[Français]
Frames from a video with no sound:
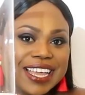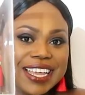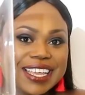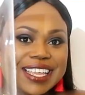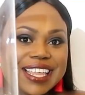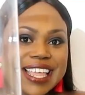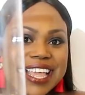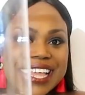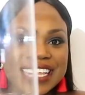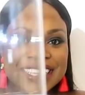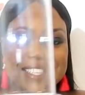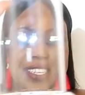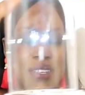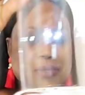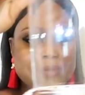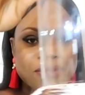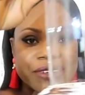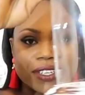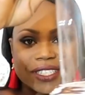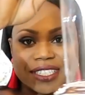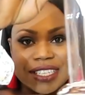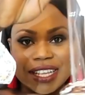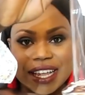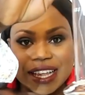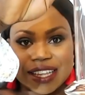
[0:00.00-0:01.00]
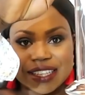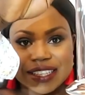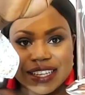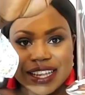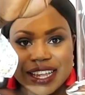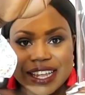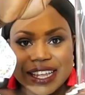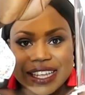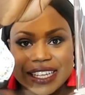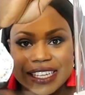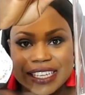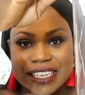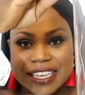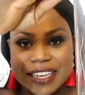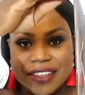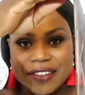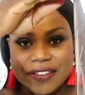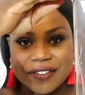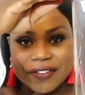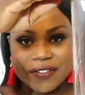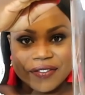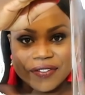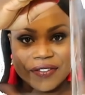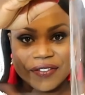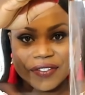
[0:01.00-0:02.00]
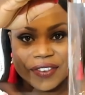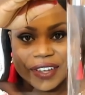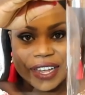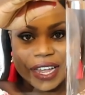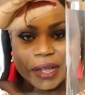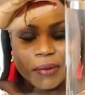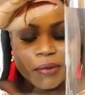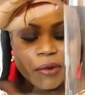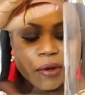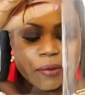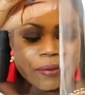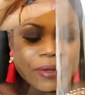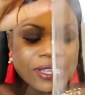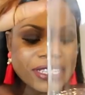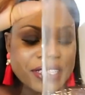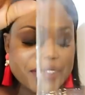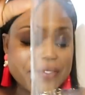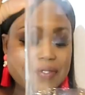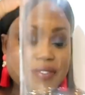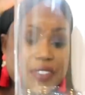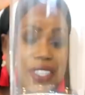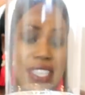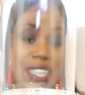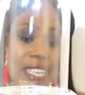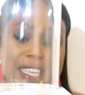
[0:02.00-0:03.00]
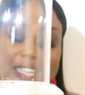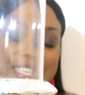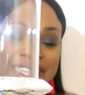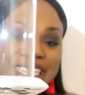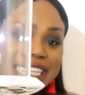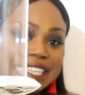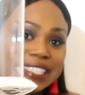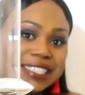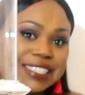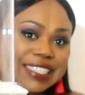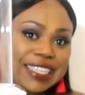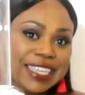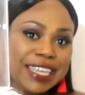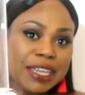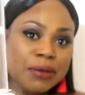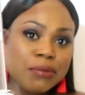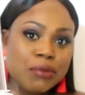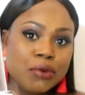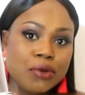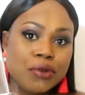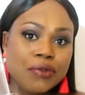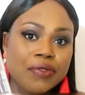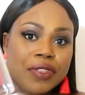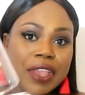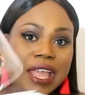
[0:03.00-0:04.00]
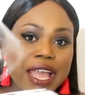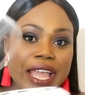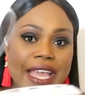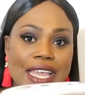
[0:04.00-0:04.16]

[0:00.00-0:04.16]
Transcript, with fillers: Regardez-moi ça. Il est vraiment magnifique, il est très beau,